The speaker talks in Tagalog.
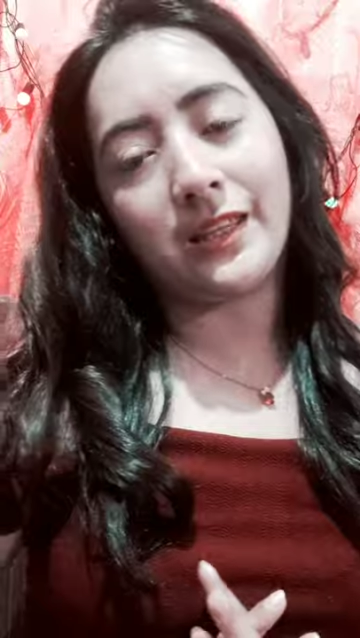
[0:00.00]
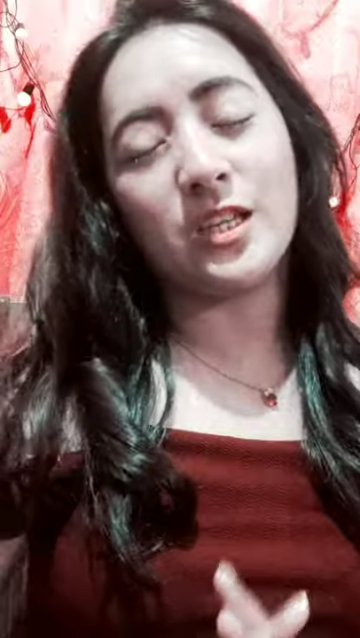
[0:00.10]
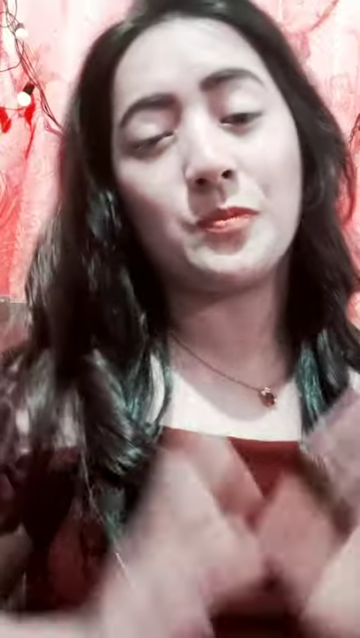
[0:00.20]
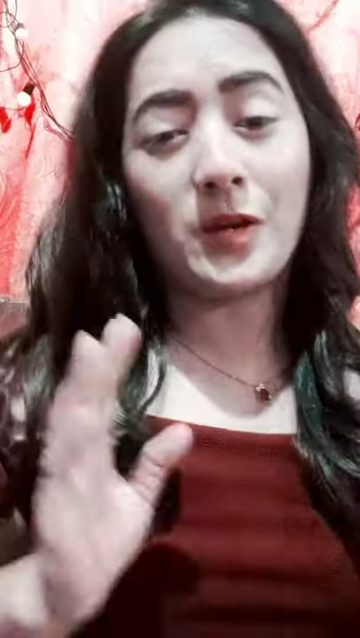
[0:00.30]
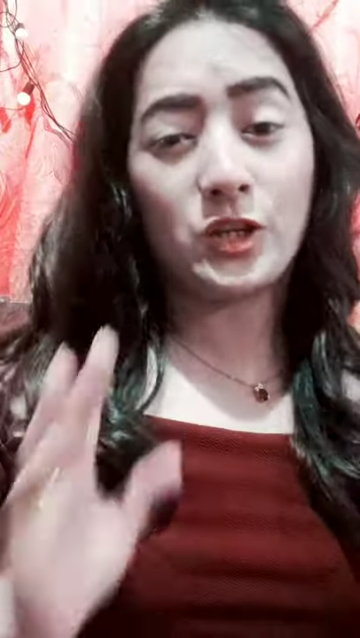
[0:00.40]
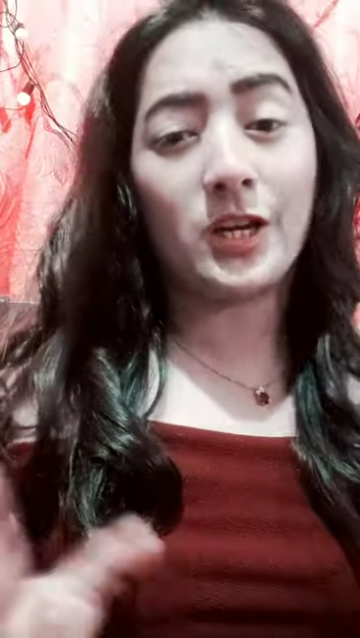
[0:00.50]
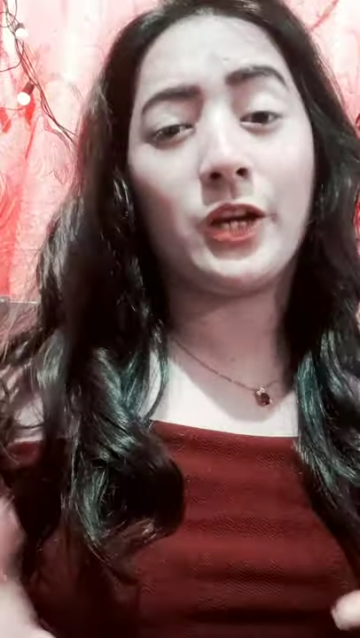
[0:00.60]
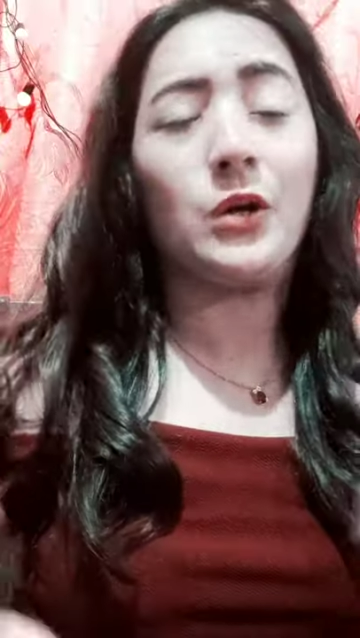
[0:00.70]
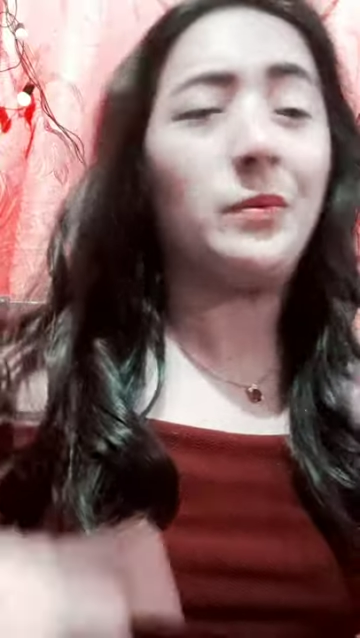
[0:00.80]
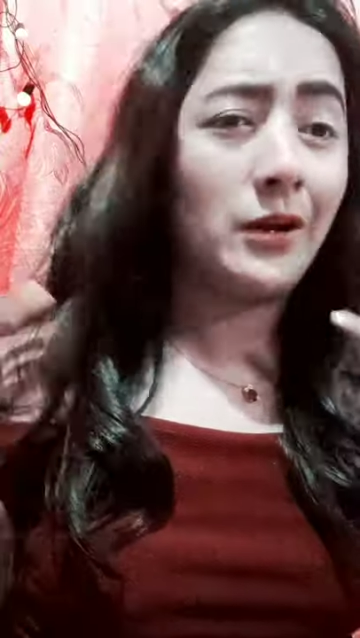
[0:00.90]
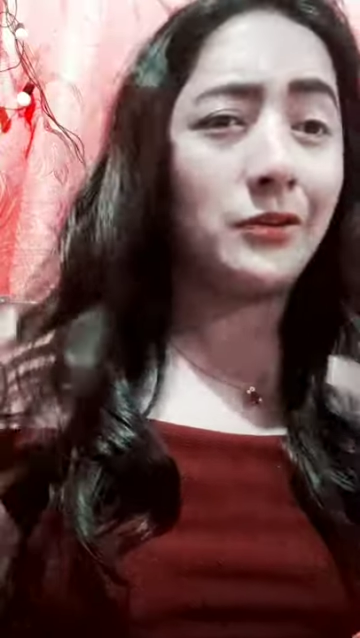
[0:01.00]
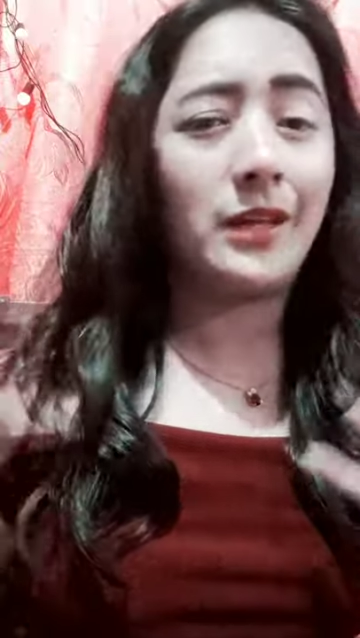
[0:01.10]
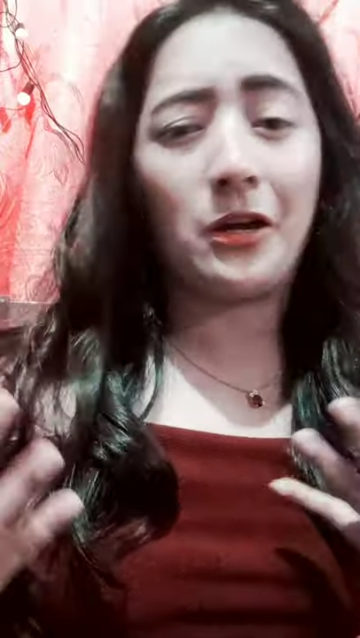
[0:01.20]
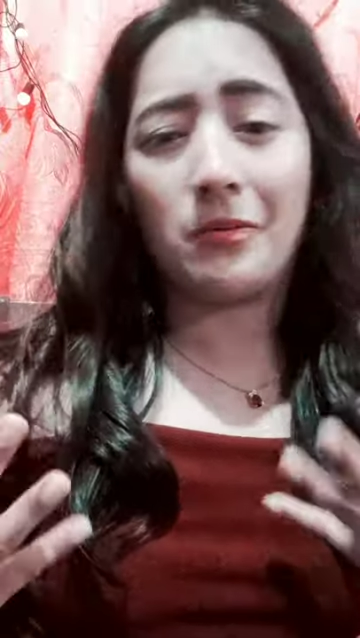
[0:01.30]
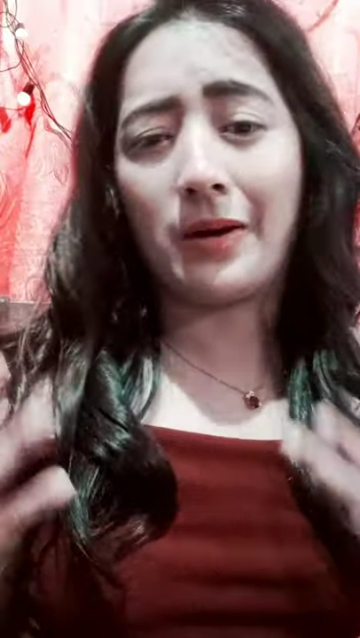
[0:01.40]
Especially kung meron
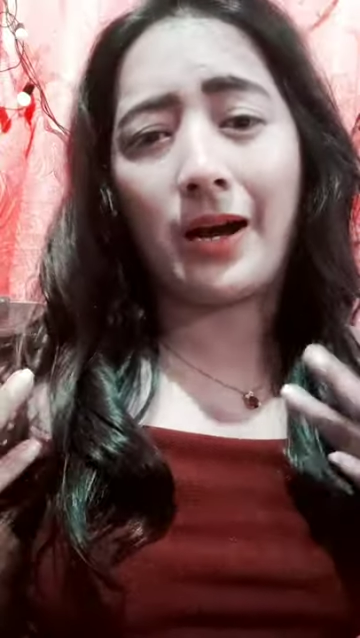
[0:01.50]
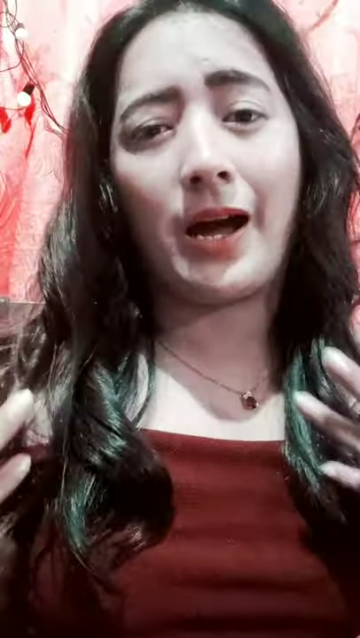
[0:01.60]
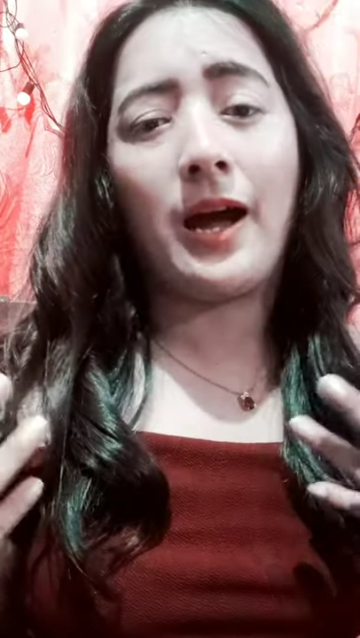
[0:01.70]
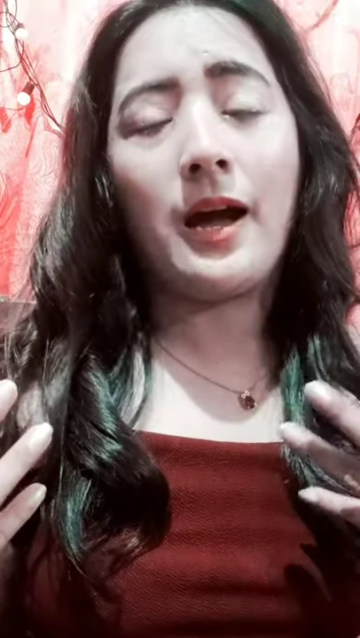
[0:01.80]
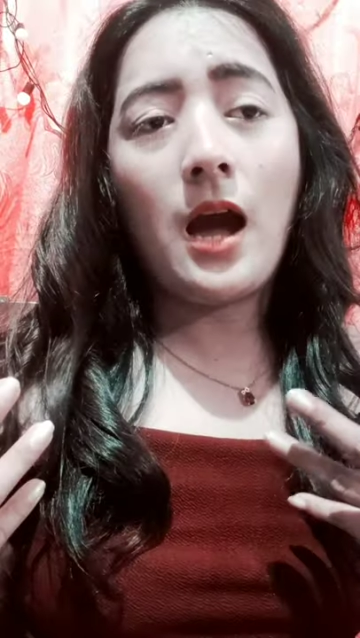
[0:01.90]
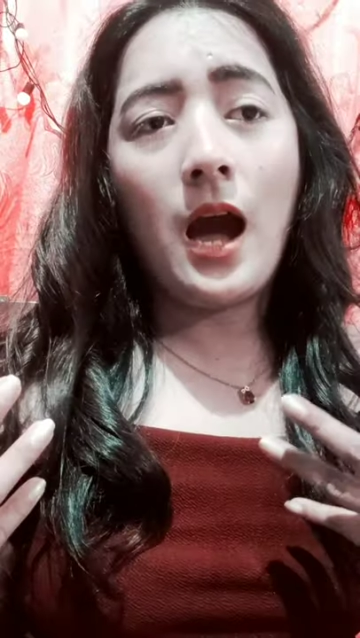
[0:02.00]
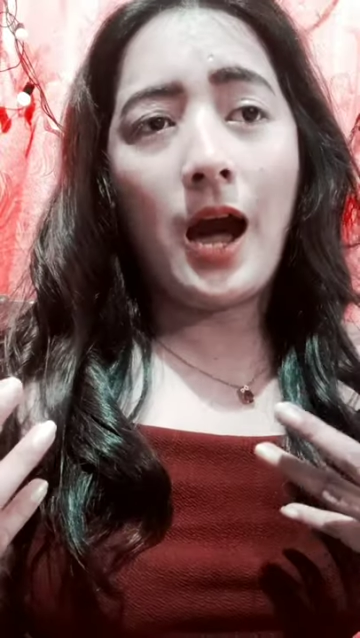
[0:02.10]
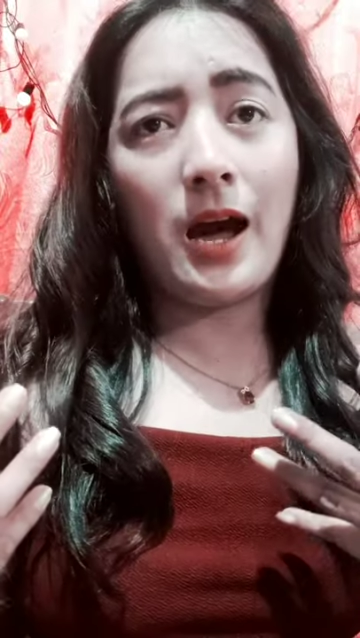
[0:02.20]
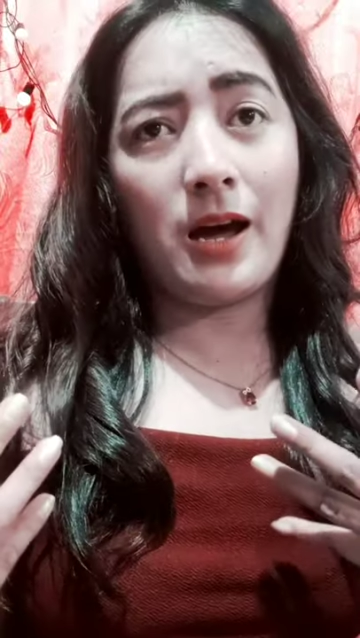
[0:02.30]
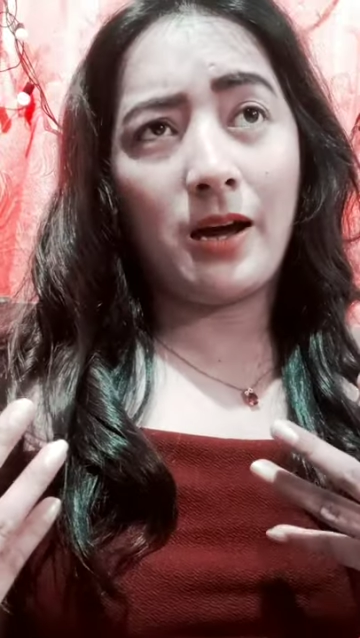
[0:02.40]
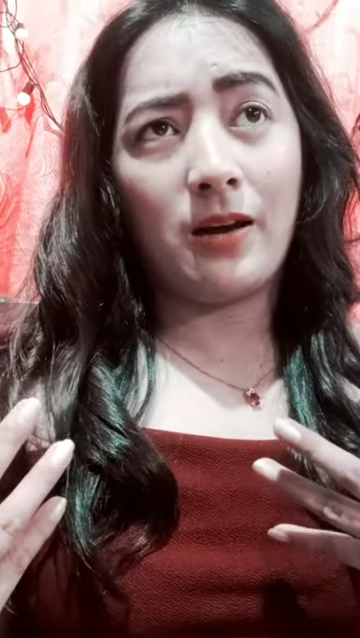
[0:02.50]
tayong mga uh,